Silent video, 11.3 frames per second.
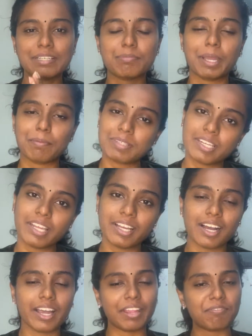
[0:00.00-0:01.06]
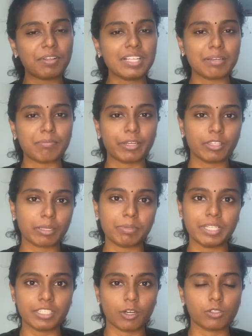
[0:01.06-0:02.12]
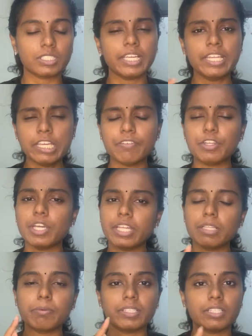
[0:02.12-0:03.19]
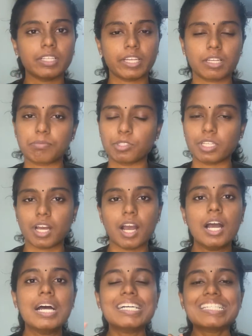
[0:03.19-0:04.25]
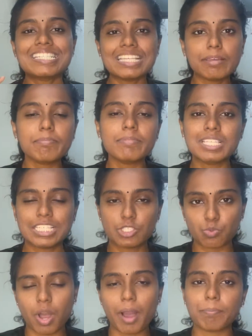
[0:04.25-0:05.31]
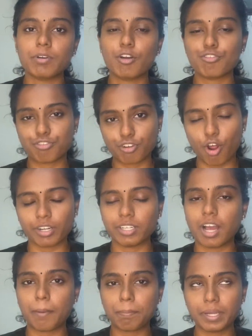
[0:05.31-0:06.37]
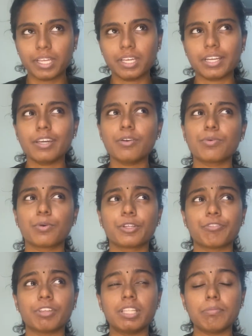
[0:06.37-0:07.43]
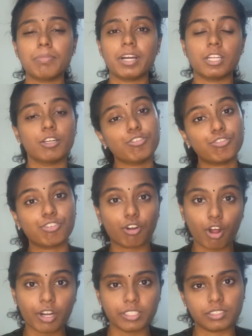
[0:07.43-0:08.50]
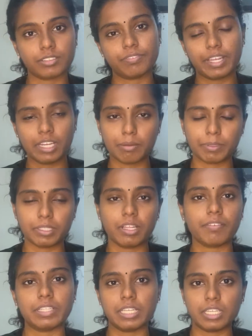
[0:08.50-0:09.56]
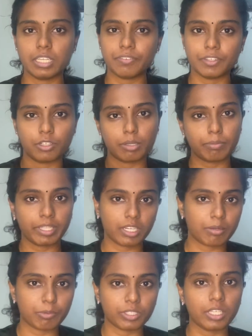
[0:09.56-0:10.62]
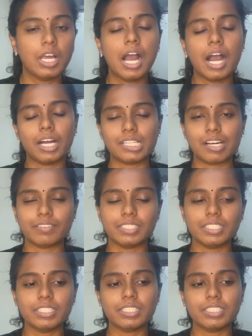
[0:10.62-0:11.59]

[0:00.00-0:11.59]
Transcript: ஐம் ஸ்ரீகா அண்ட் வெல்கம் பேக் டு தமிழ் டாக்ஸ் இன்னைக்கு வீடியோ எதை பத்தி தான் இருக்க போகுதுன்னா சிம் ஸ்வாப் ஃப்ராட் அப்படிங்கிற ஒரு விதமான ஃப்ராட் வேலையை பத்தி தான் வந்து இன்னைக்கு வீடியோ நம்ம இருக்க போகுது அதாவது